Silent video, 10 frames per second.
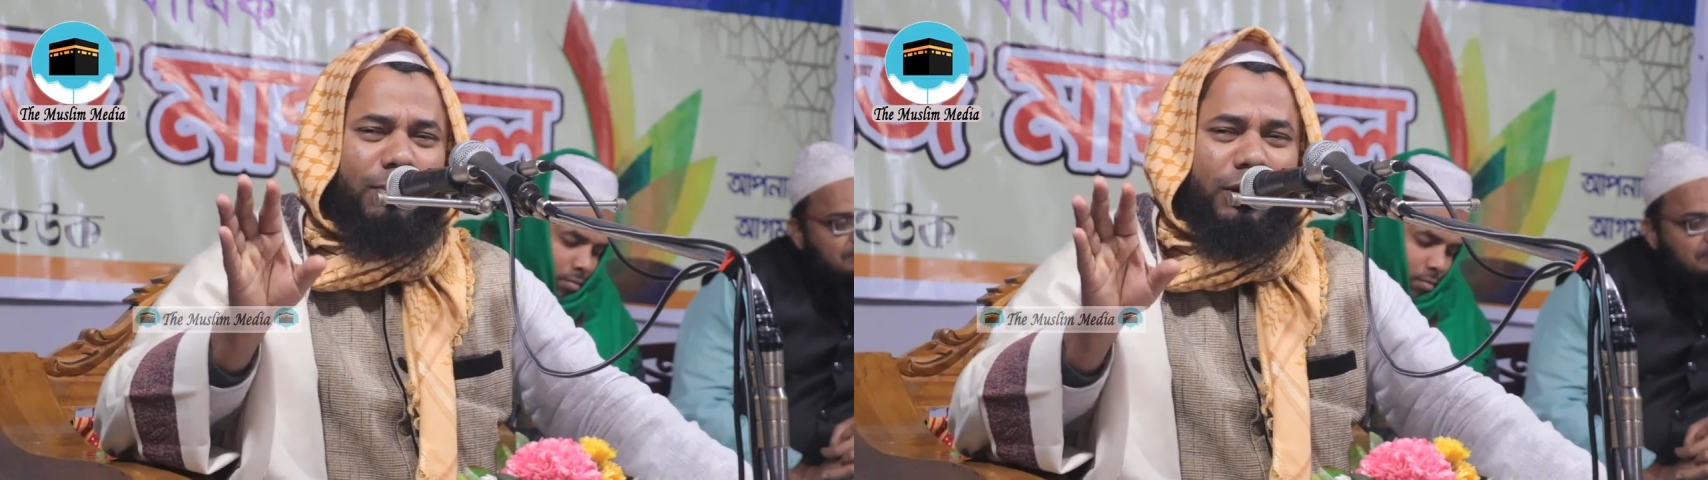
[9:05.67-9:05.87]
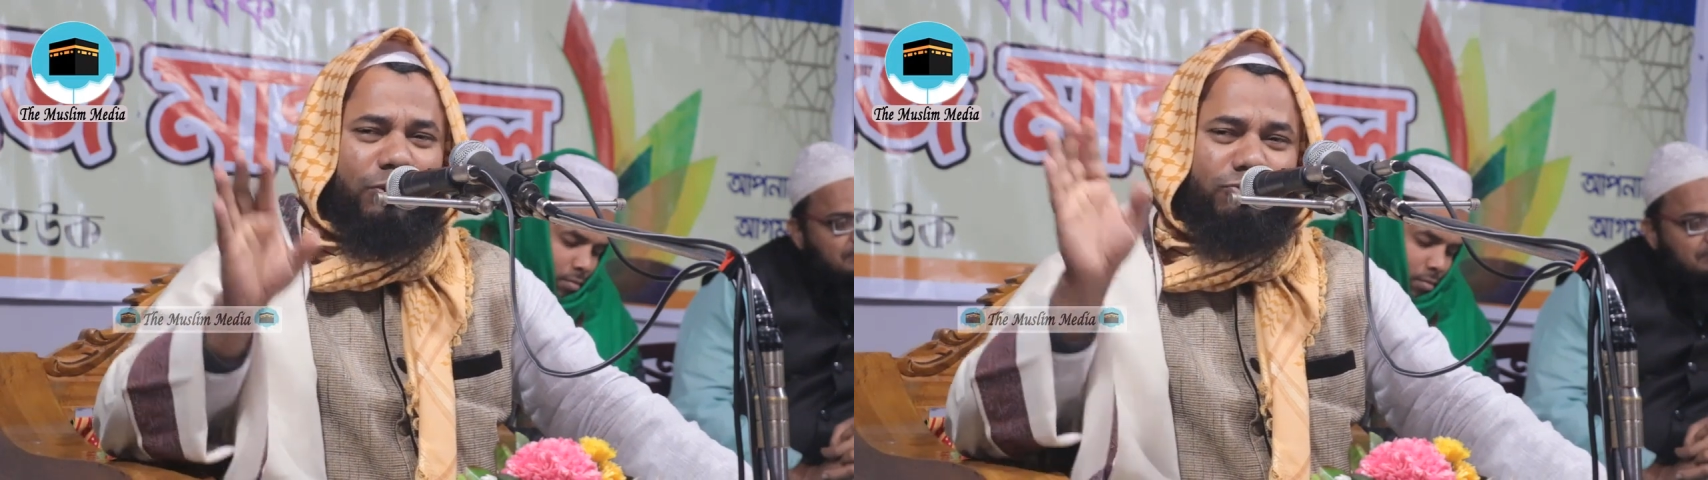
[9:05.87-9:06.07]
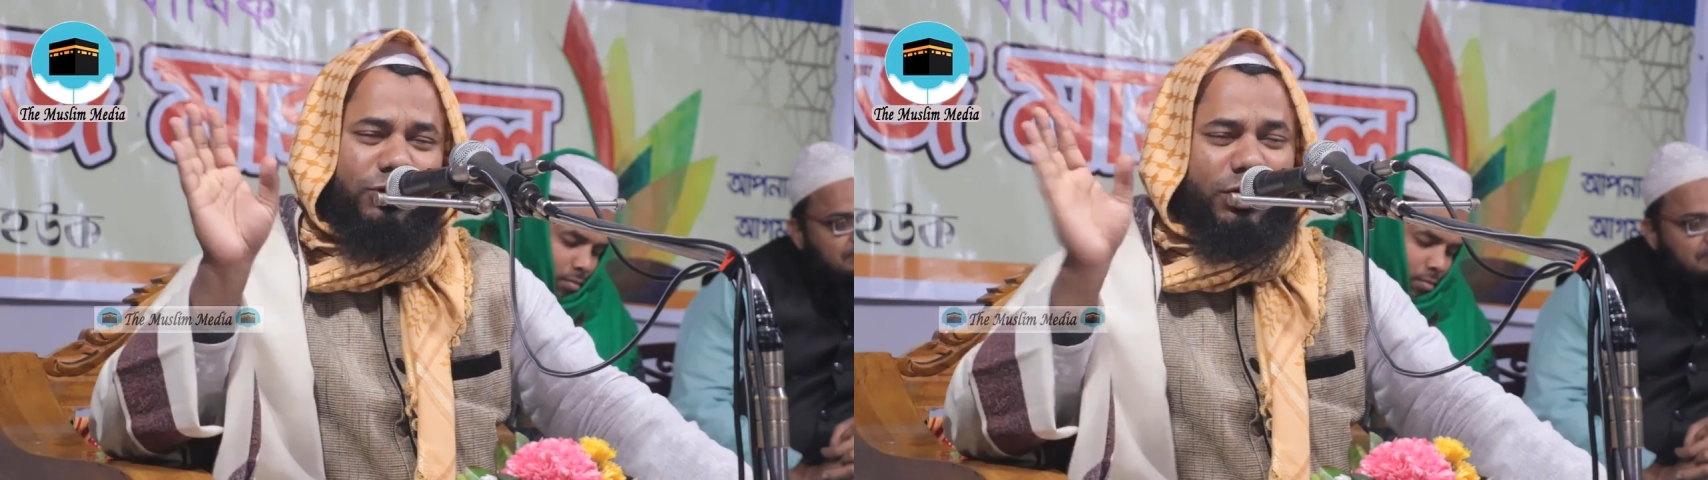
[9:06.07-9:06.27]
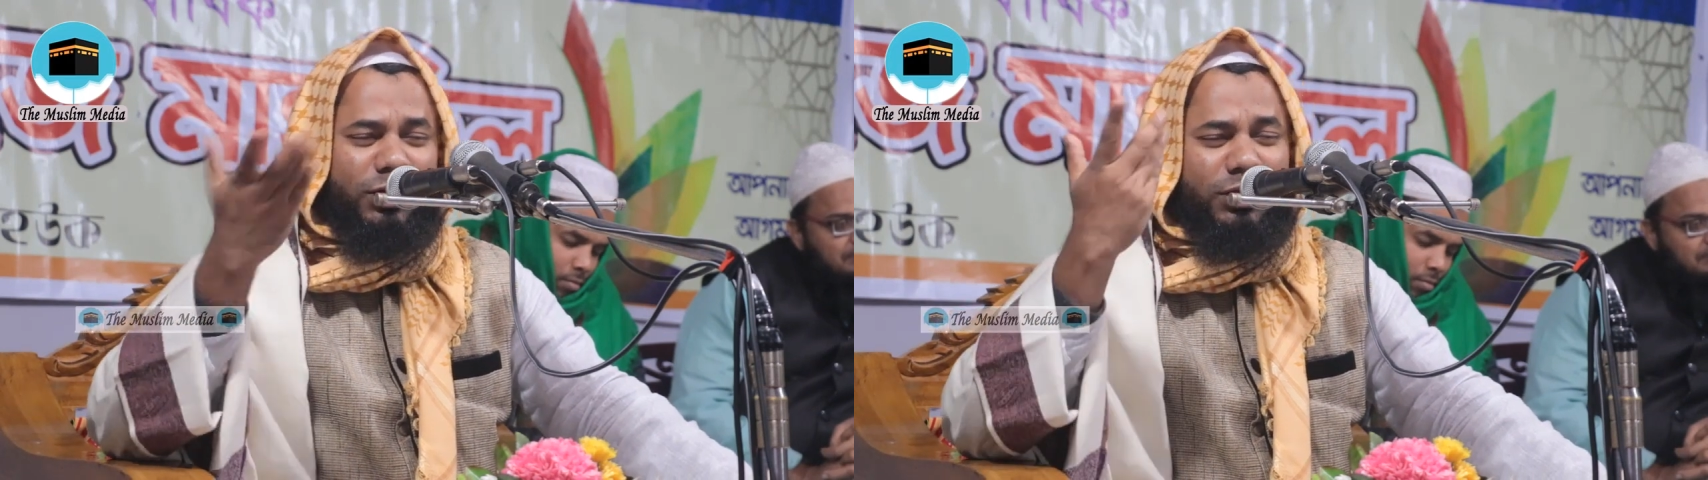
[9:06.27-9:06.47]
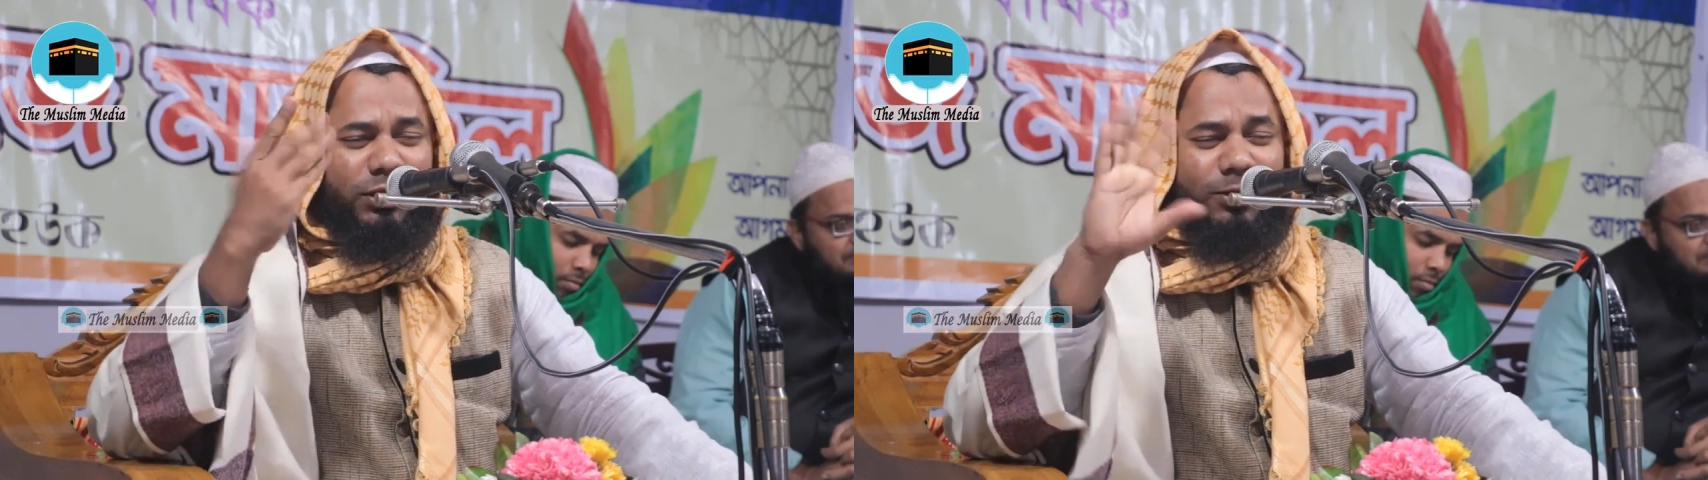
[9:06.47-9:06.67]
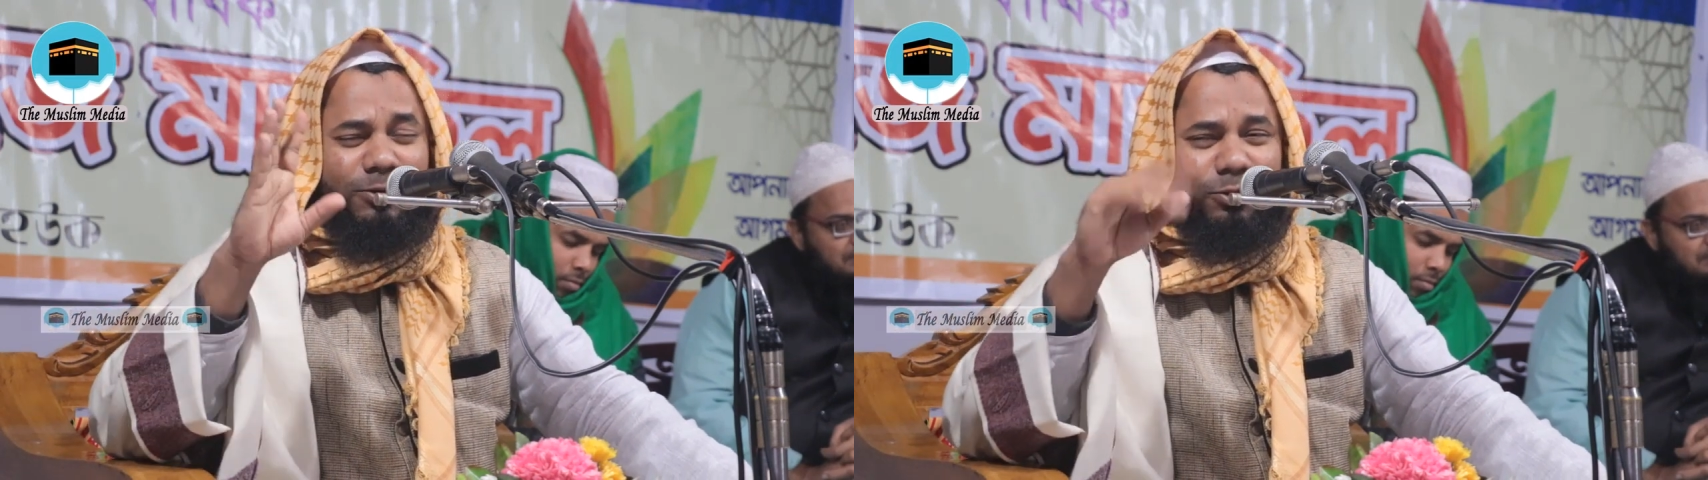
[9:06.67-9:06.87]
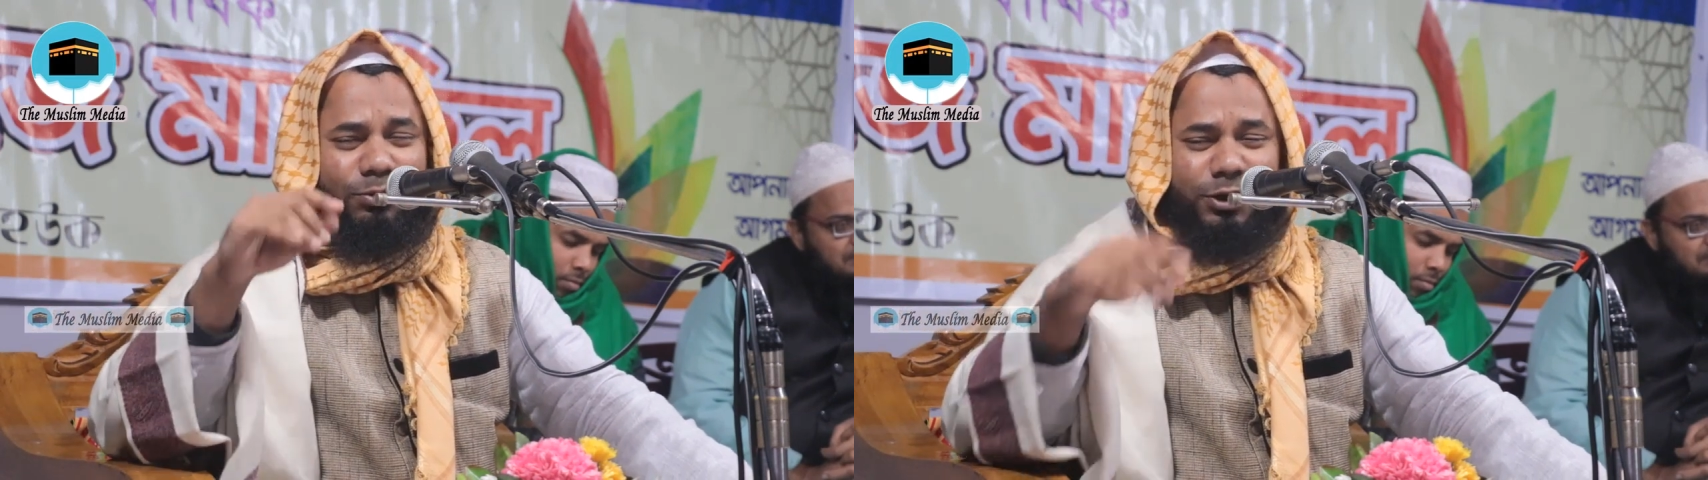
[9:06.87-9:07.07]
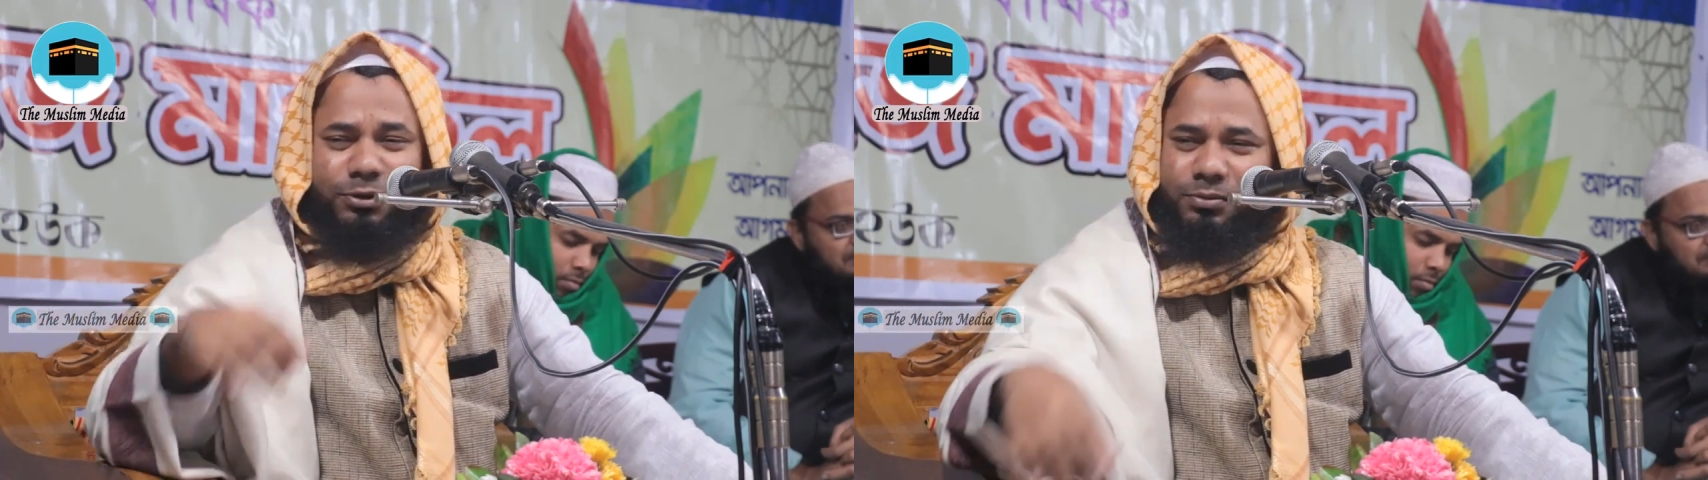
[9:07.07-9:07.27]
বাবাকেও জান্নাত দেওয়া হবে